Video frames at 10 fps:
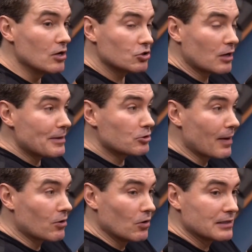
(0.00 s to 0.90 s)
Só que pensa
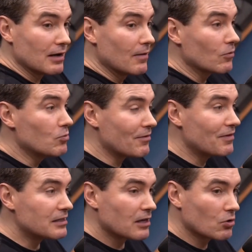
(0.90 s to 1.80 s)
uma coisa. Uma
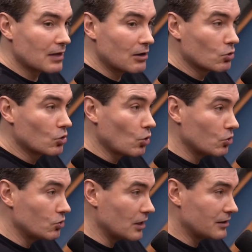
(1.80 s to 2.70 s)
vez que eu tenho
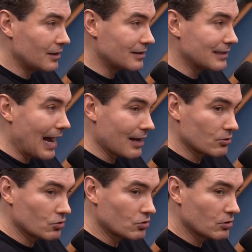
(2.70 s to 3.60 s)
todos esses
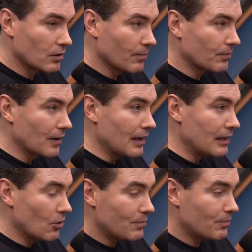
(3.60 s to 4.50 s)
dados,
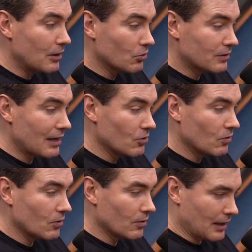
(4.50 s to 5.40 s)
e eu, e eu tenho...
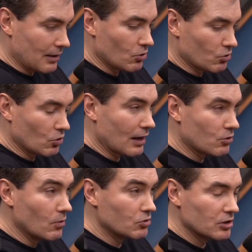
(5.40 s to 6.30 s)
Tá, então eu estou lá
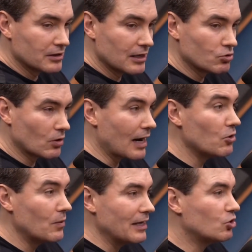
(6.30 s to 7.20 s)
com um monte de sensor
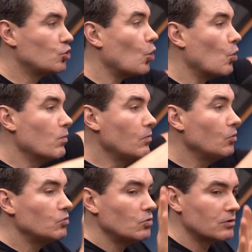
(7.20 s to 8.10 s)
eu To, o
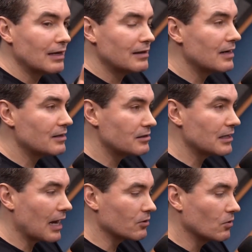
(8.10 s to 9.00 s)
mundo está
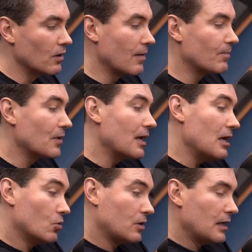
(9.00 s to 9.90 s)
internetizado.
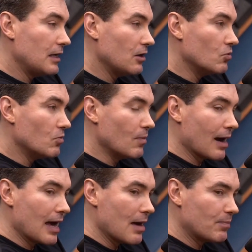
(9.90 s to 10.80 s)
Eu crio uma
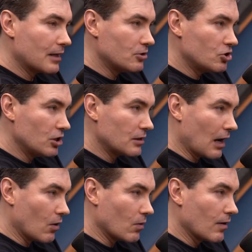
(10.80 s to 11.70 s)
réplica digital.